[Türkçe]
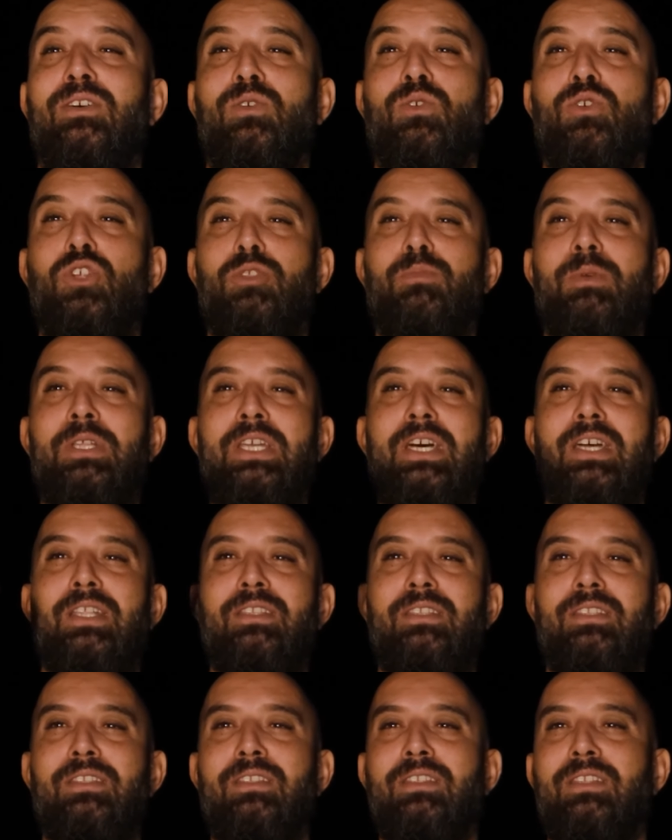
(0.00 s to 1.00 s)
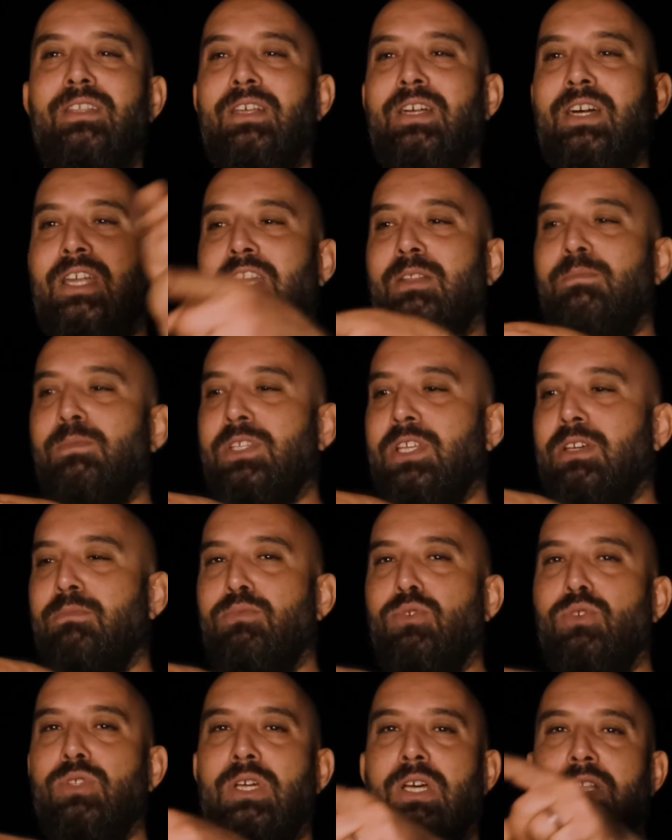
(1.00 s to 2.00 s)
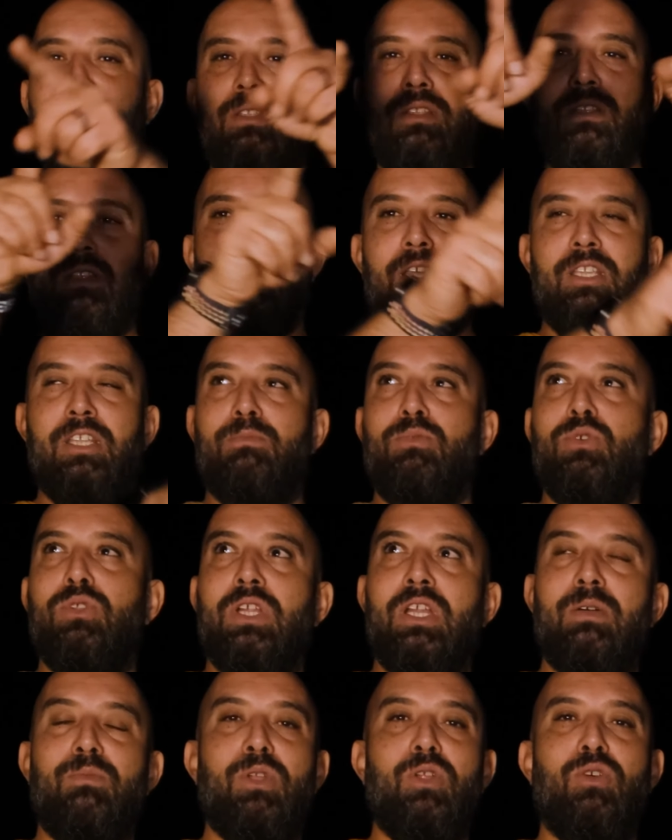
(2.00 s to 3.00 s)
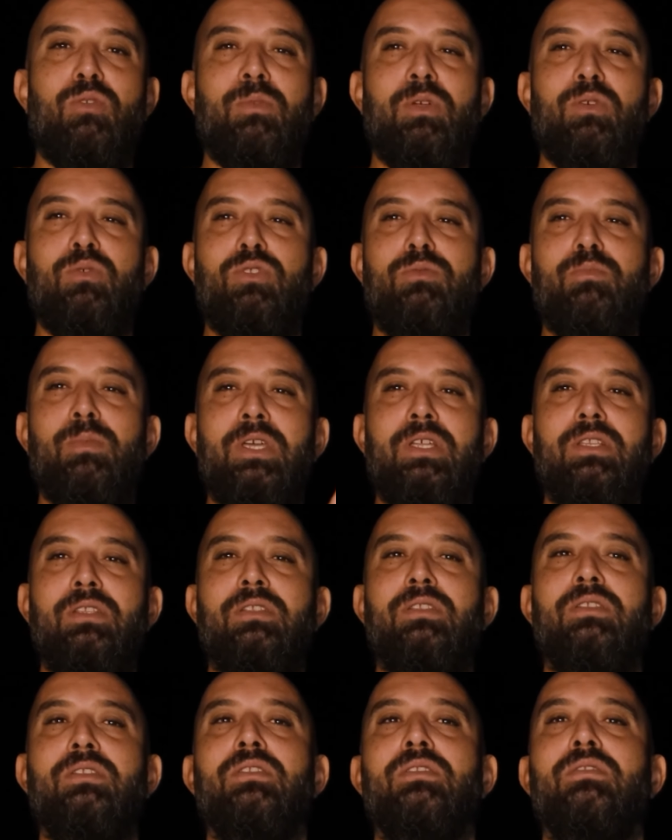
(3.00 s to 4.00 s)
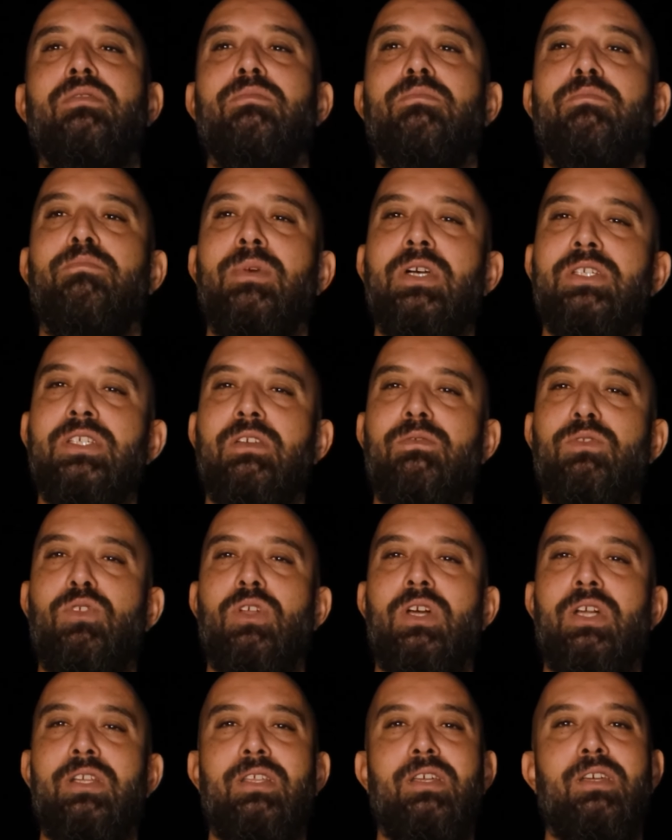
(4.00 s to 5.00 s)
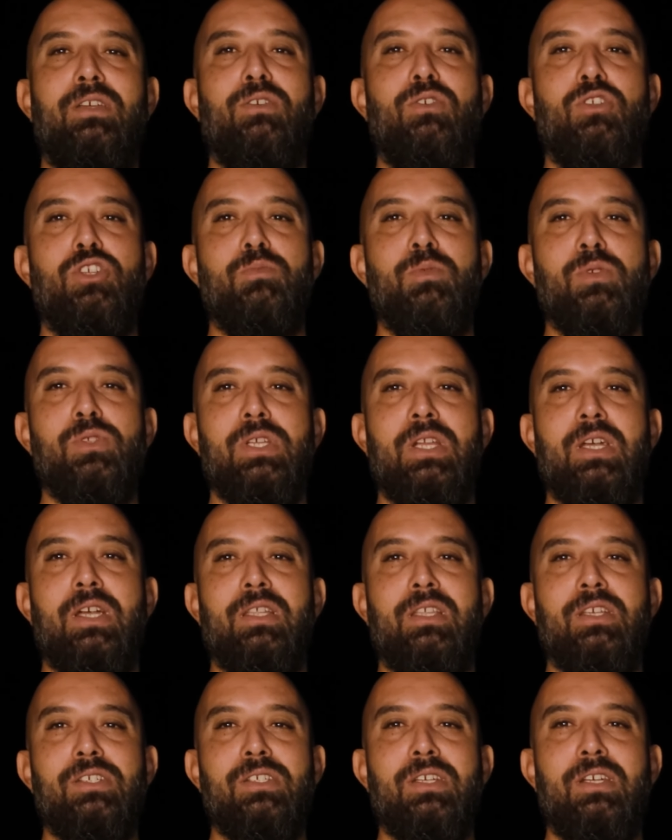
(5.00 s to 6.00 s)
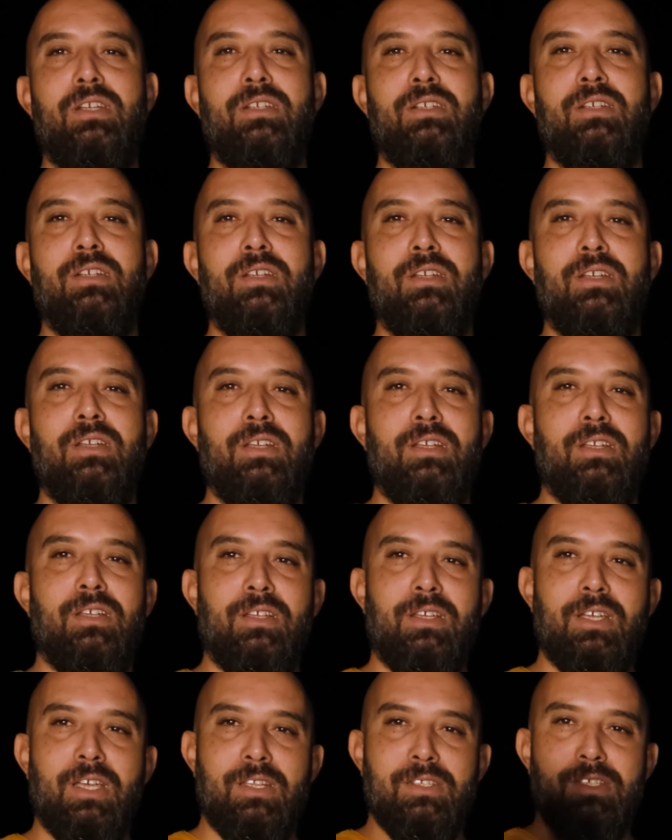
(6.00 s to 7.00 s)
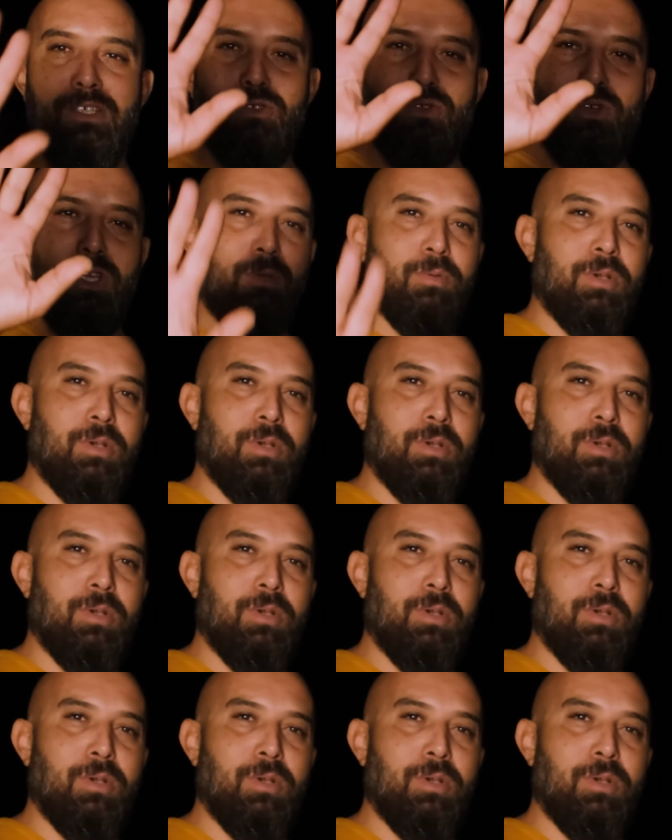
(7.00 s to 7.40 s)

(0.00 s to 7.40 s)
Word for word: Unutmadan kanalımıza buradan ya da buradan abone olmayı unutmayın. Başka videolarda görüşmek üzere arkadaşlar. Kendinize çok